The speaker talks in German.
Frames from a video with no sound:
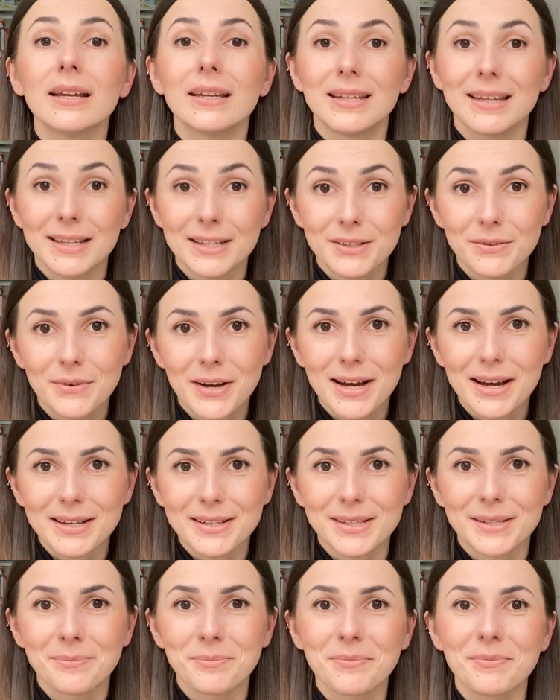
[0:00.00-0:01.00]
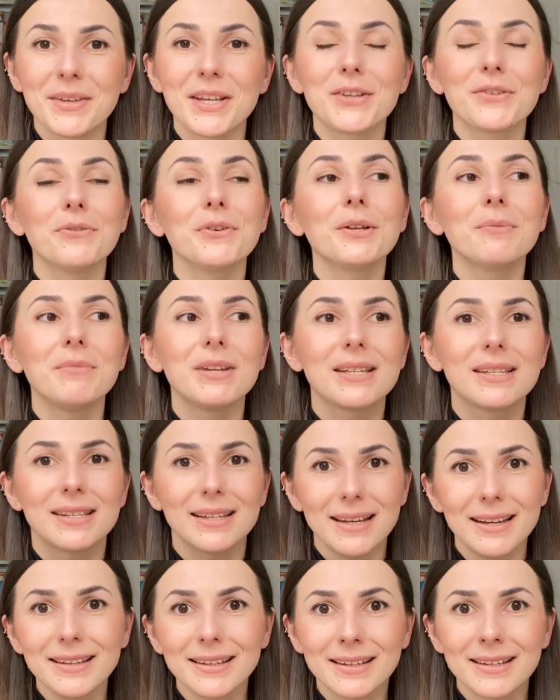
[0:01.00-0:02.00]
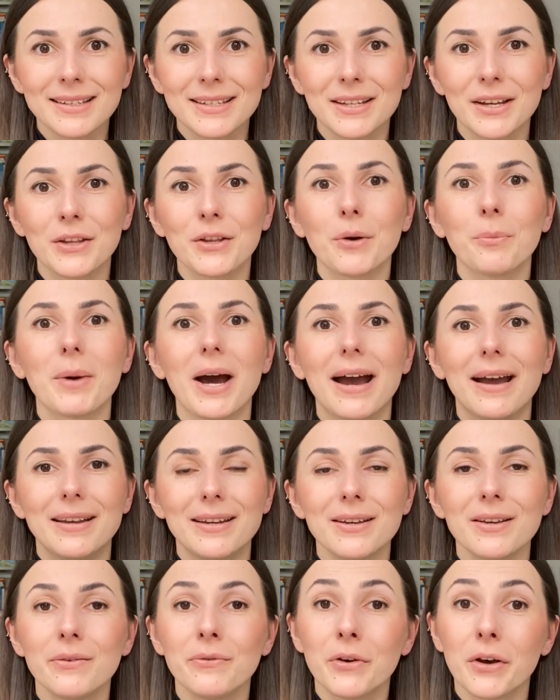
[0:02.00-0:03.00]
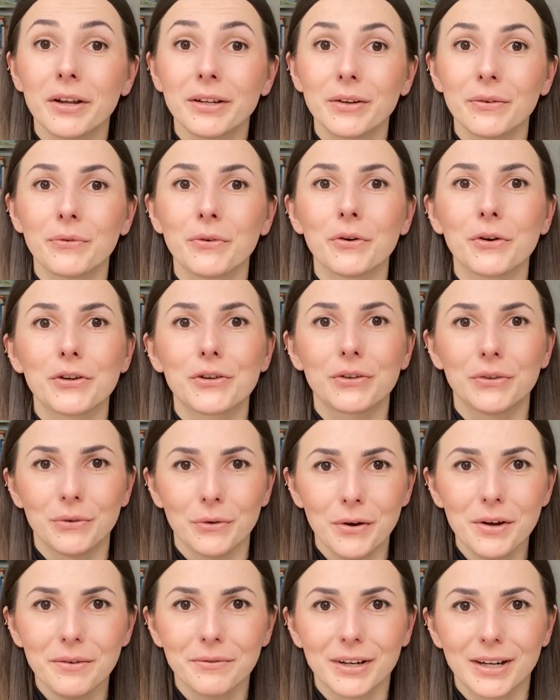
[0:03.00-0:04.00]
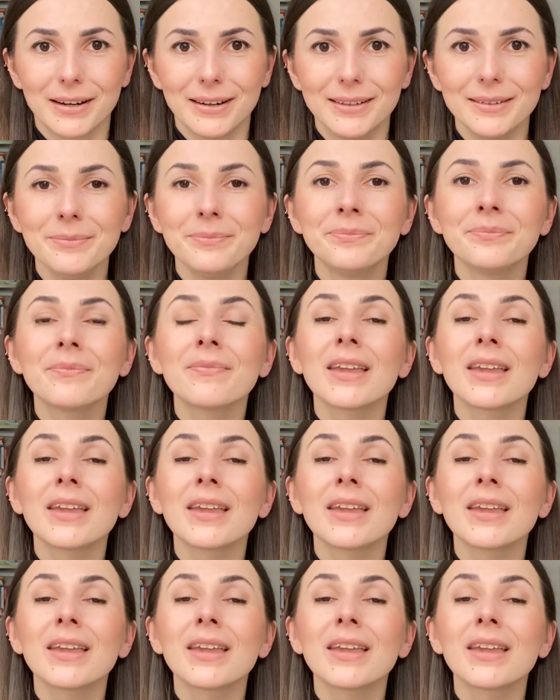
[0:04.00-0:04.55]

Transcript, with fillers: Das war's. Ich würde mich sehr interessieren, ob einige Wörter für euch neu waren.